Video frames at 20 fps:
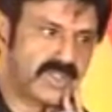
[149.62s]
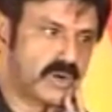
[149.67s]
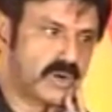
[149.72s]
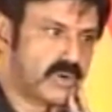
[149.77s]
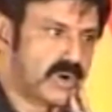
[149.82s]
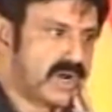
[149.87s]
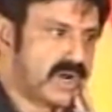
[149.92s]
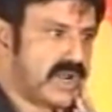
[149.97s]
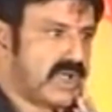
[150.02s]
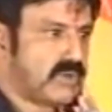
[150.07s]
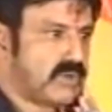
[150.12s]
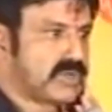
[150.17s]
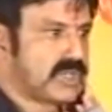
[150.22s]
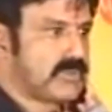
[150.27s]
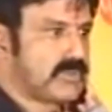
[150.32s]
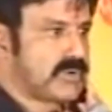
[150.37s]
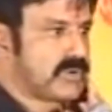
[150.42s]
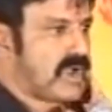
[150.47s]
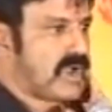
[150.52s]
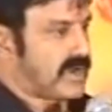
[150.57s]
అందరూ కూడా నా
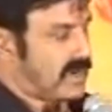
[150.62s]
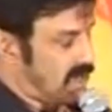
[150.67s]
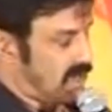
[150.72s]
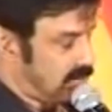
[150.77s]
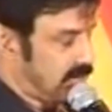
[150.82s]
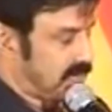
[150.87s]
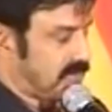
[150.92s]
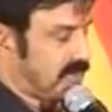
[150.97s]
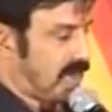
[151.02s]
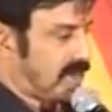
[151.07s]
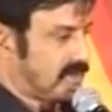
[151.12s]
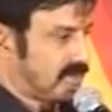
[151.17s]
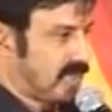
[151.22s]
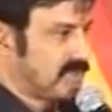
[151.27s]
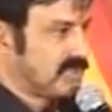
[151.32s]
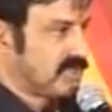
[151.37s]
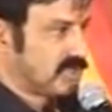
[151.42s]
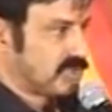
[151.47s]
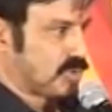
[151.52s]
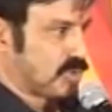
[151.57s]
హృదయపూర్వక కళాభివందనాలు
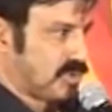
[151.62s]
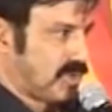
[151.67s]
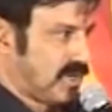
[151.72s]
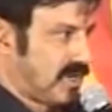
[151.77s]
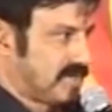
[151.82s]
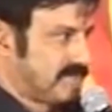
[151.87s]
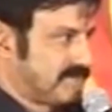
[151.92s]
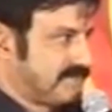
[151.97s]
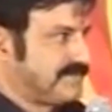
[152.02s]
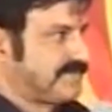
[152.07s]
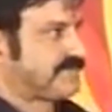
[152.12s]
తెలియజేసుకుంటున్నాను